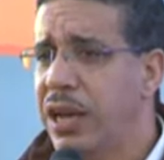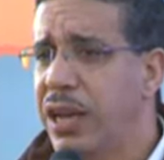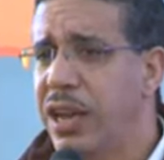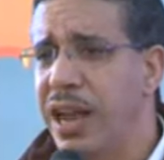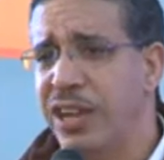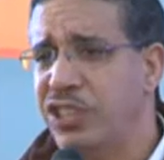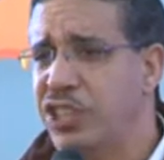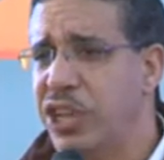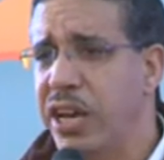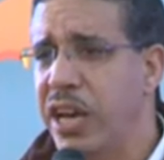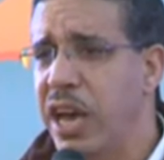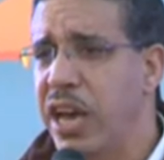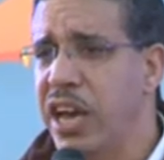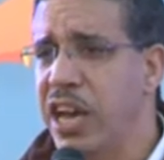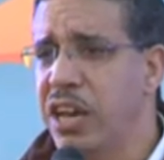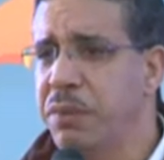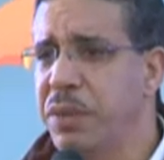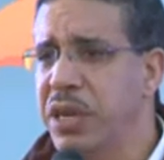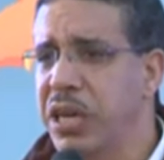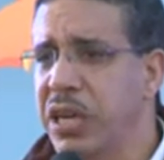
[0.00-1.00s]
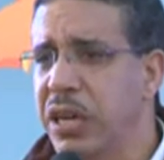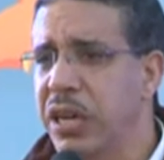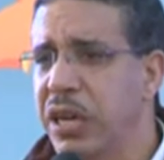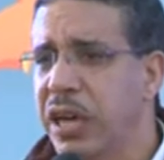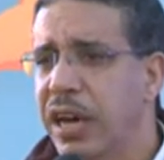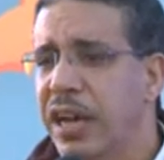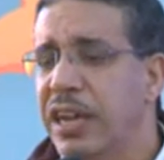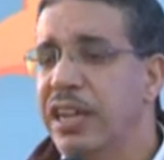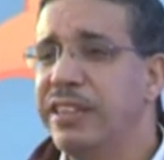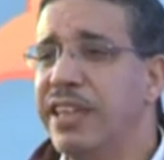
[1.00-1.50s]
لا شيء يحميه
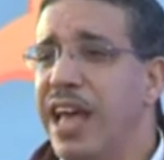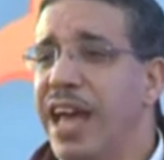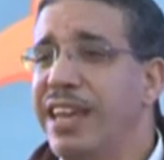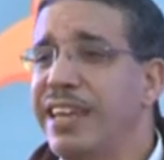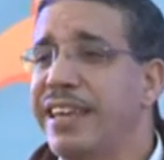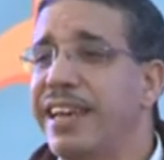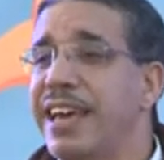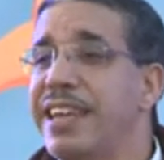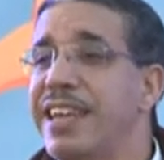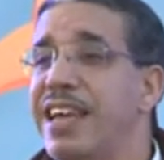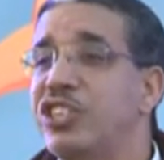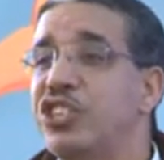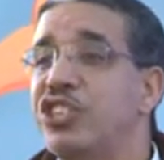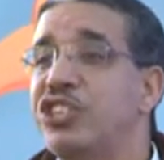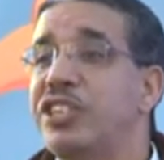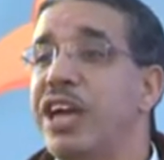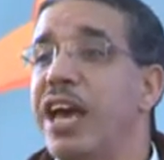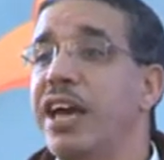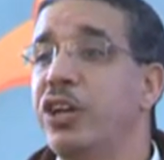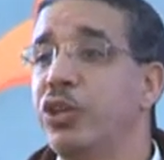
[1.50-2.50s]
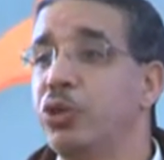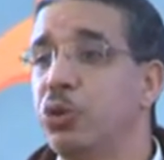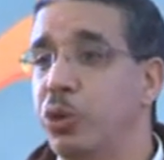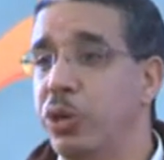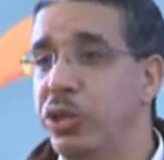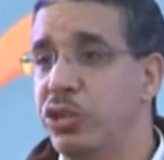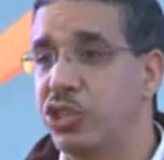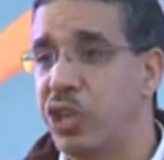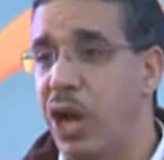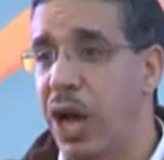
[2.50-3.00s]
لذلك نجتهد
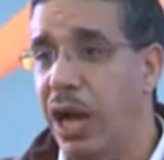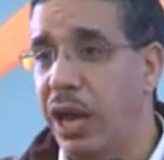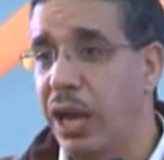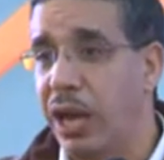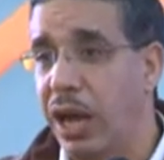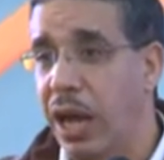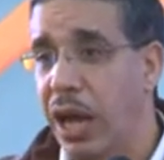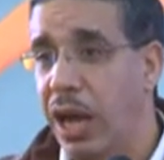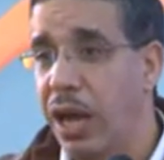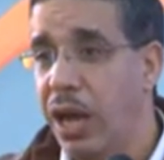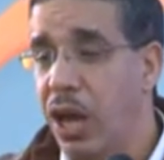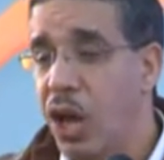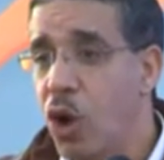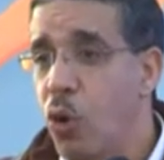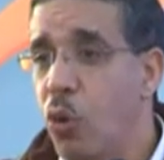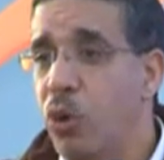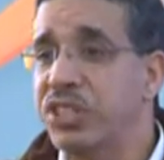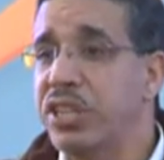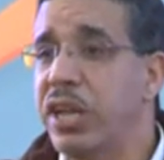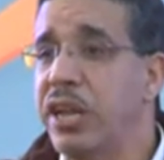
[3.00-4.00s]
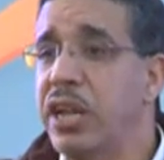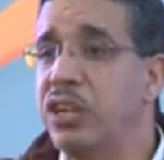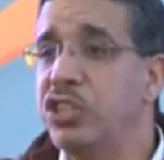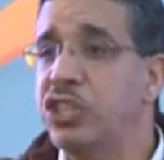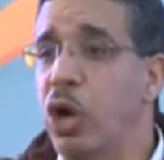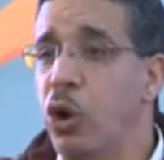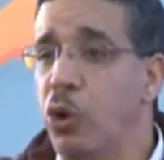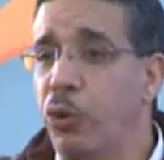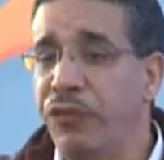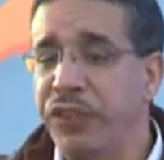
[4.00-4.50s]
إن شاء الله
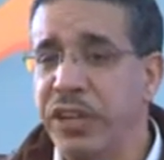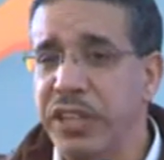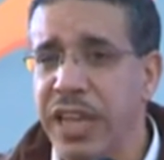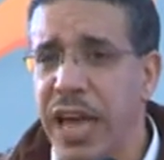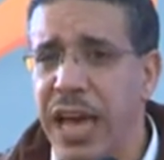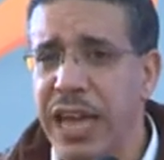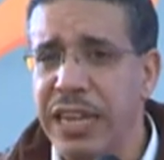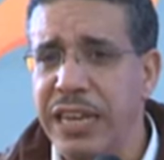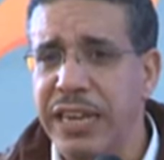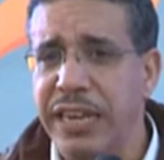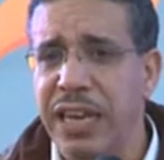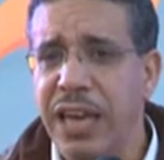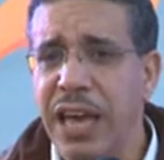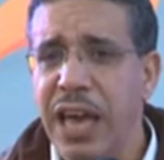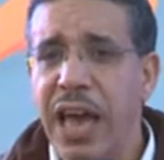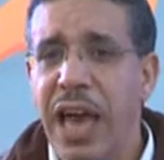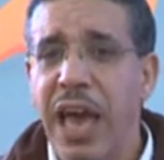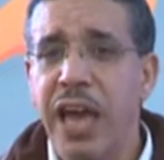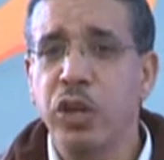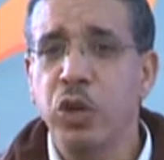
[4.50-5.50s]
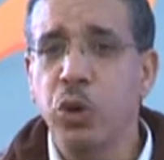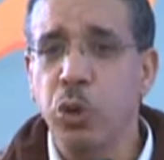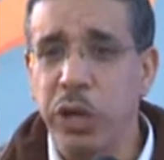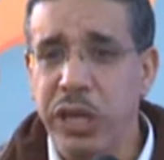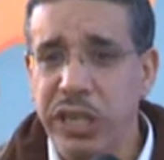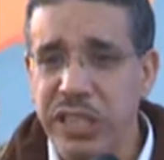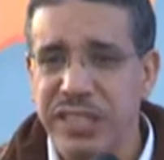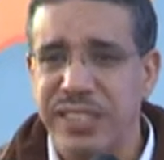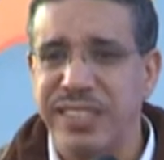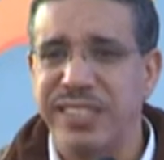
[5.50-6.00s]
وسننجح في ذلك أن
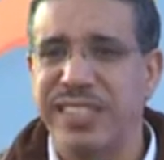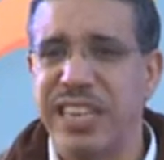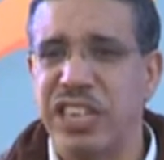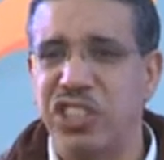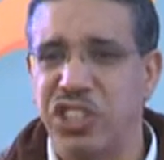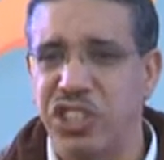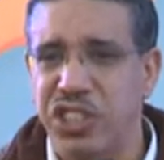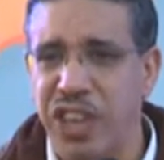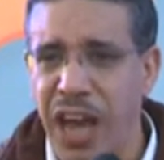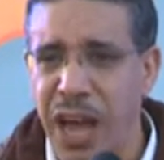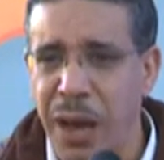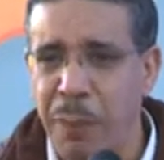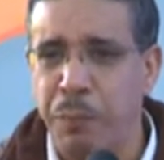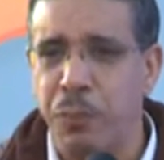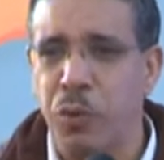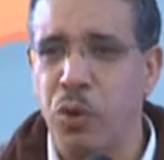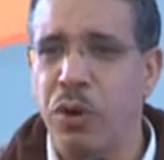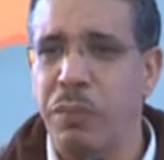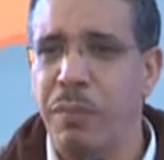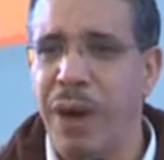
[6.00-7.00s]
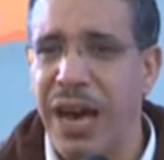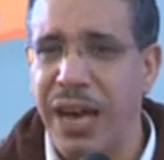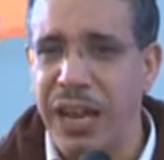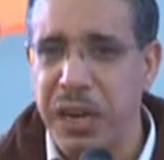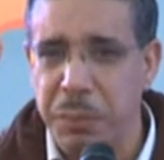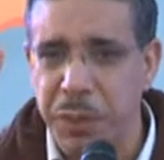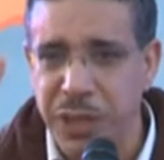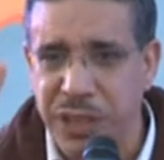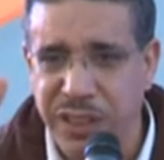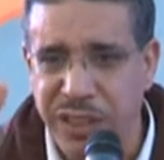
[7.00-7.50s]
يحس الشاب
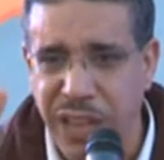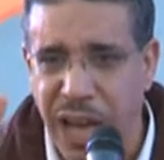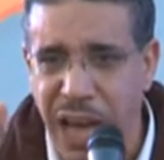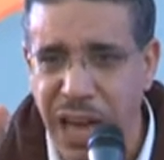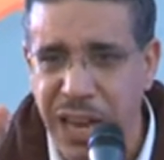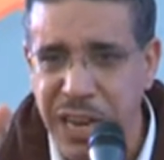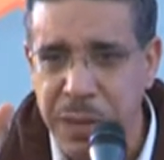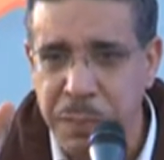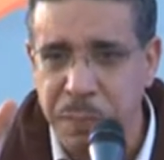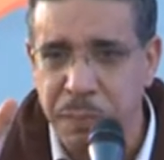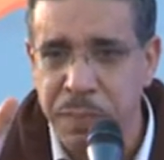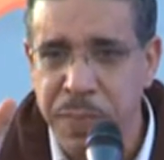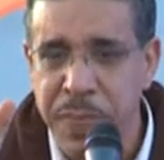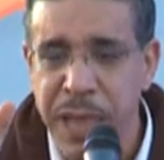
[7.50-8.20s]
المغربي الطالب